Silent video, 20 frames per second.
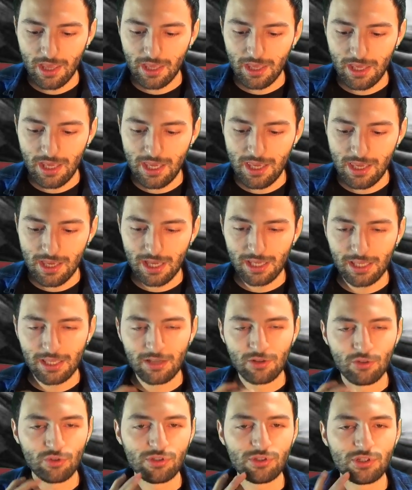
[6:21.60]
y
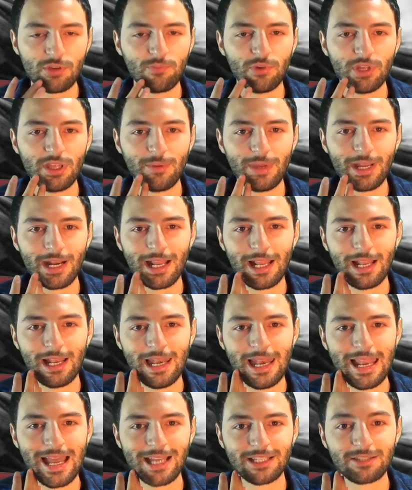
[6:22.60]
incluso se puede ver
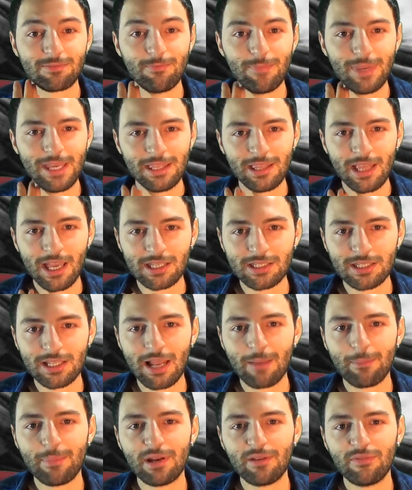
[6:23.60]
las venas,
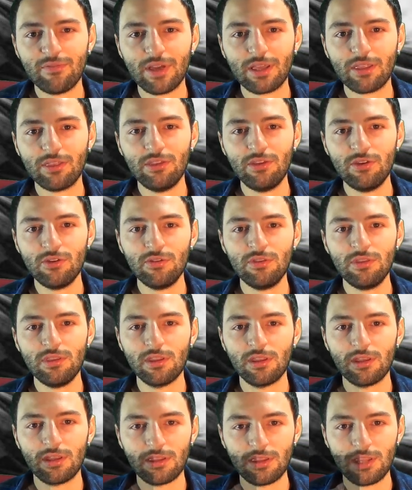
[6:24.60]
la perfección
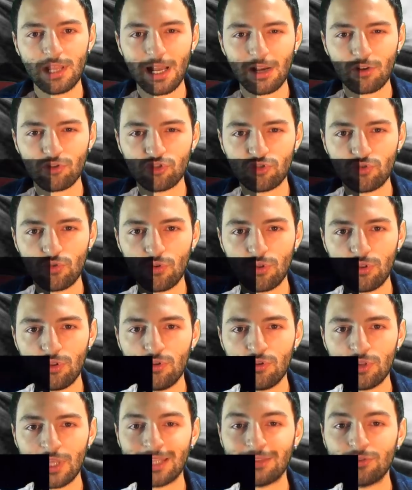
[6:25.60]
de la
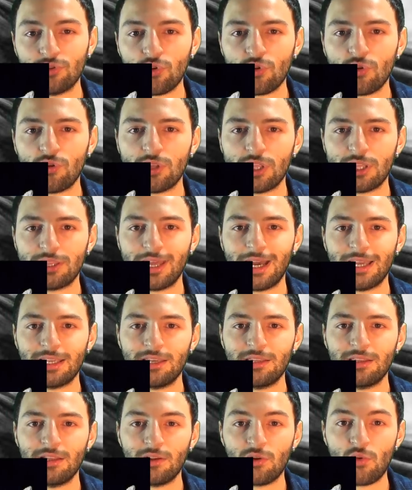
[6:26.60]
construcción a todo
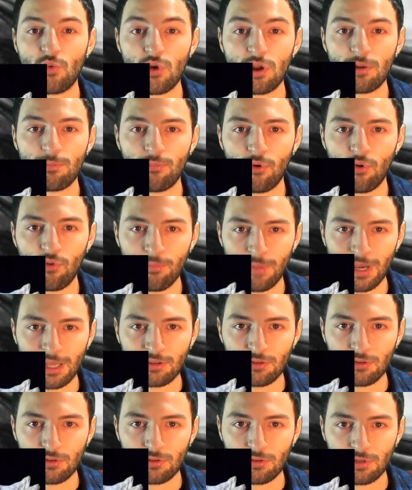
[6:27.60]
detalle del cuerpo
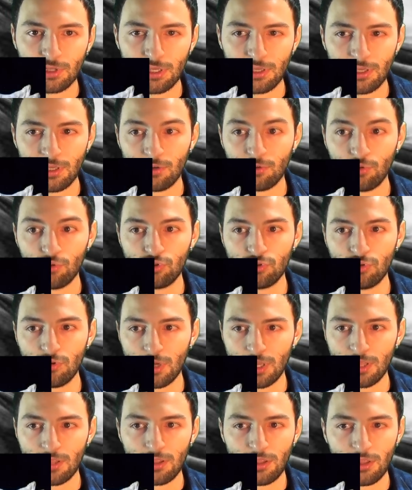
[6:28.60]
humano, incluso
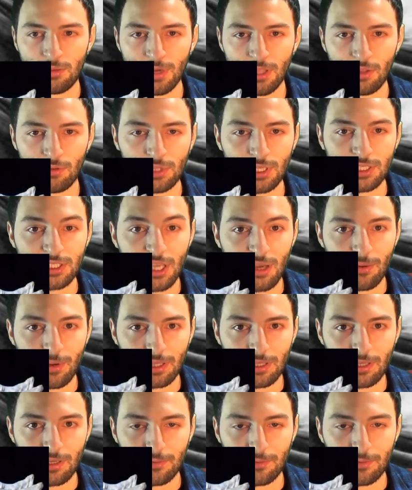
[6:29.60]
encima de una sábana.